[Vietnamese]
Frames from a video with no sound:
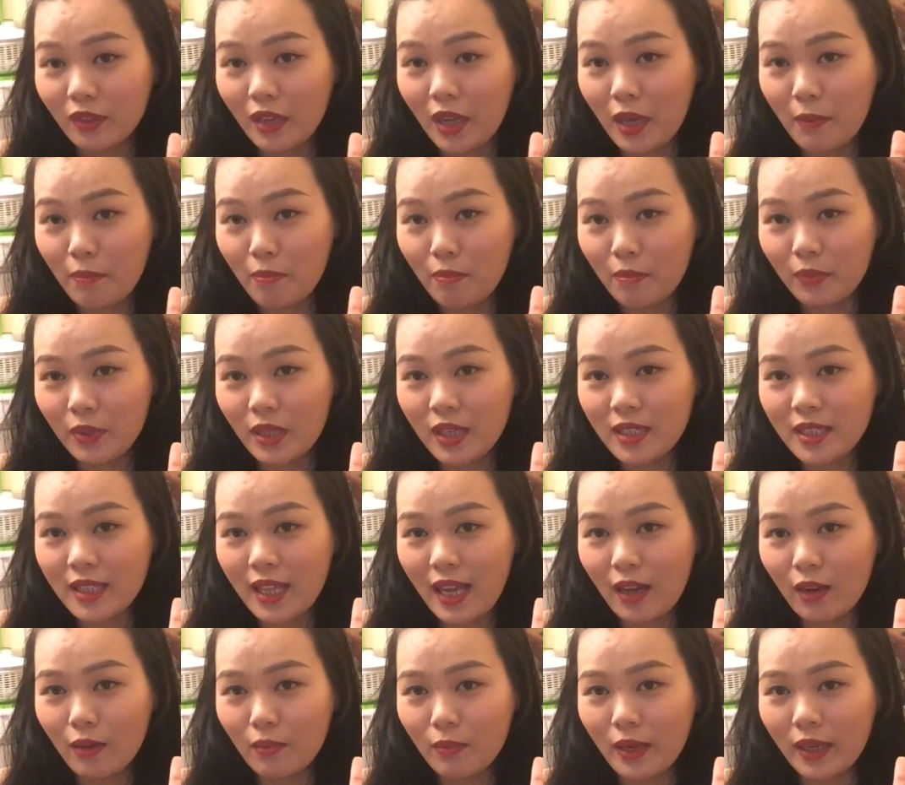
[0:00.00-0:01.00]
Điểm thứ
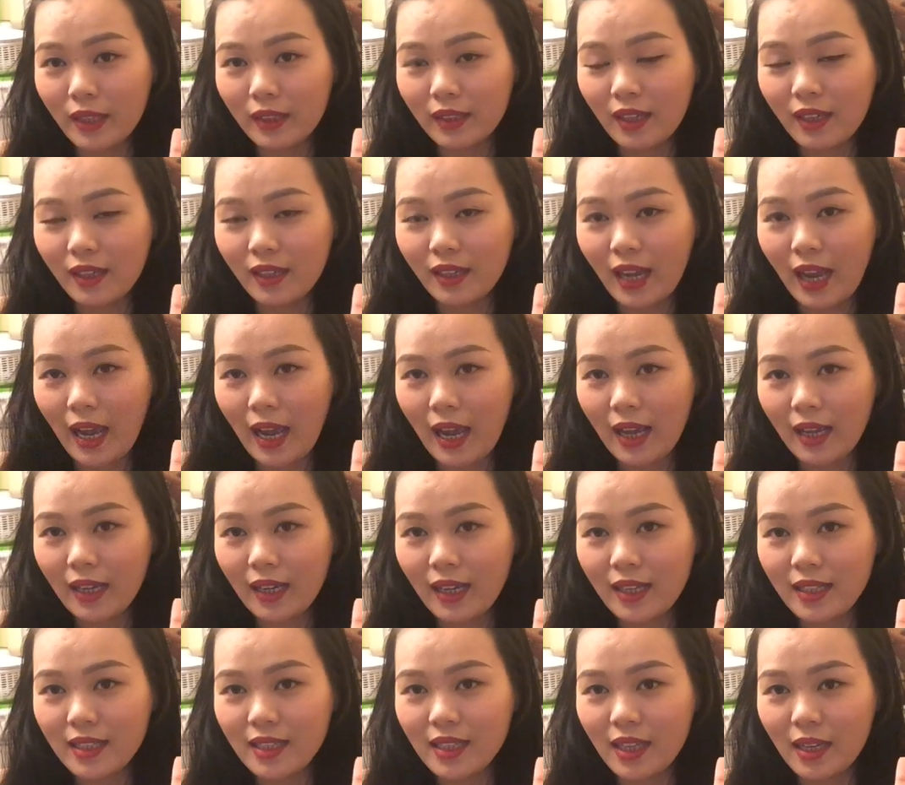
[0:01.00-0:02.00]
sáu mà tất cả
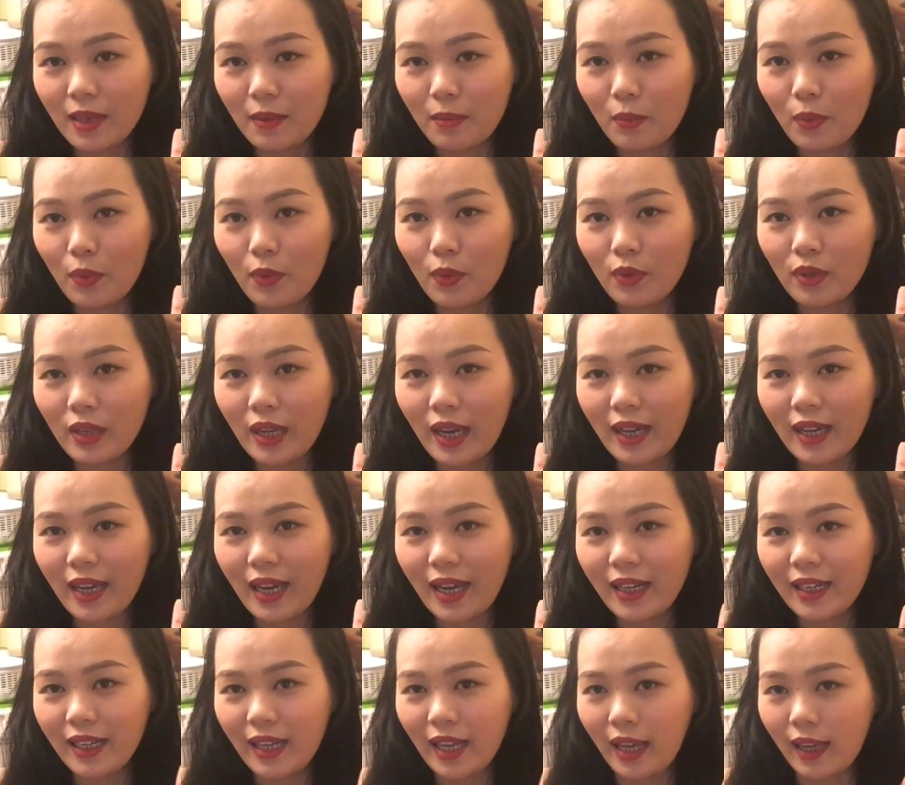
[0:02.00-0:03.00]
các chị muốn các
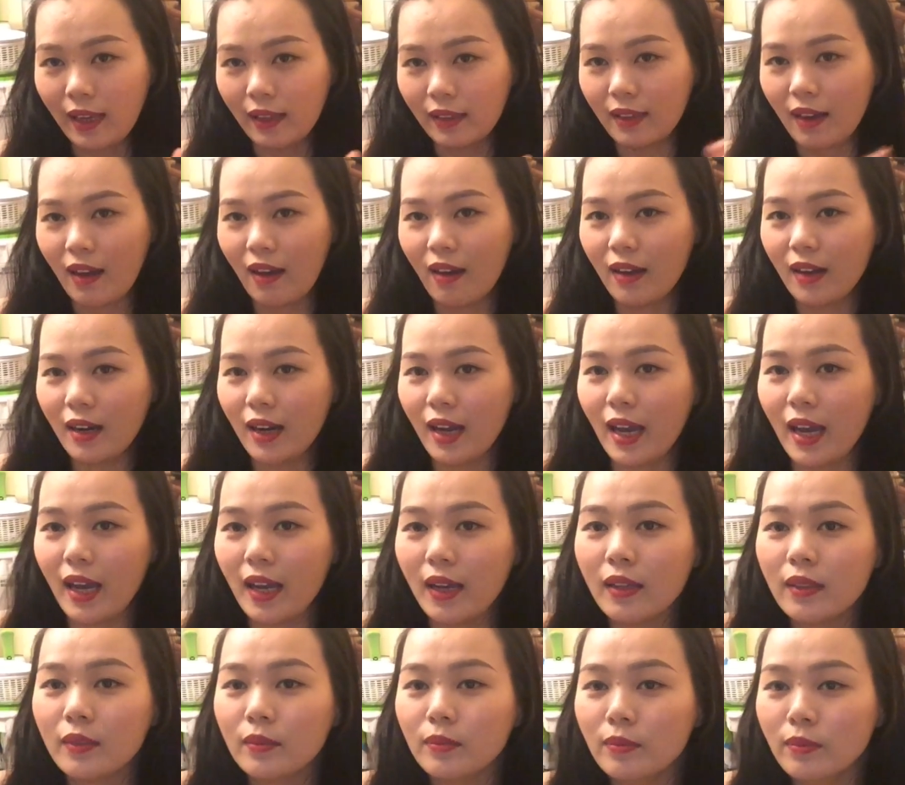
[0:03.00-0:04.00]
anh hẹn đó
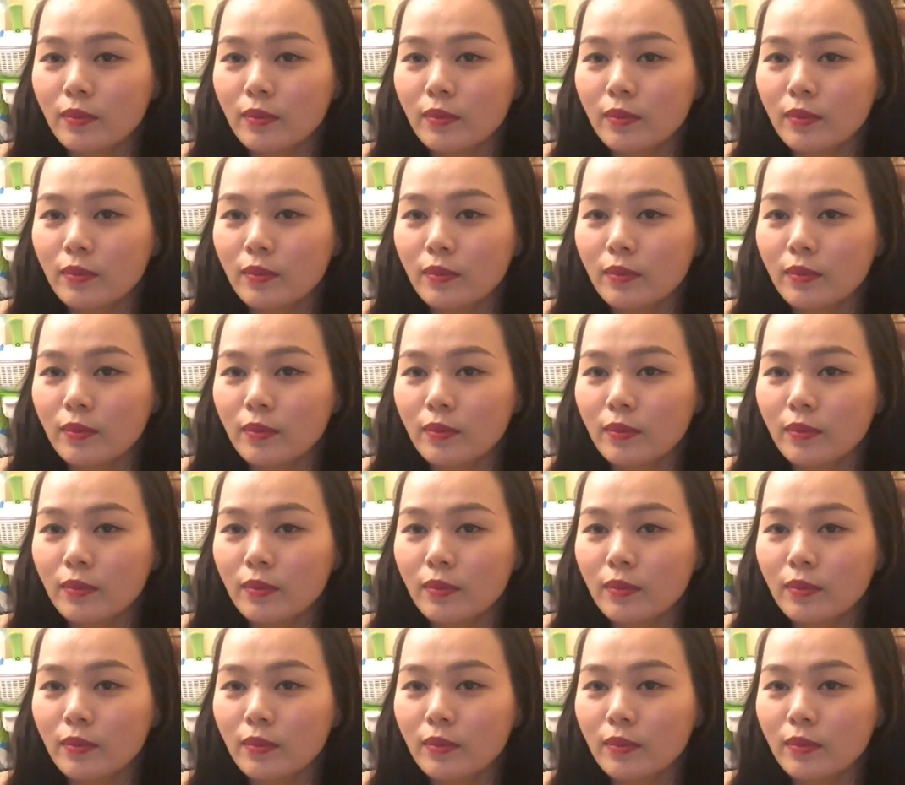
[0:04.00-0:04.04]
là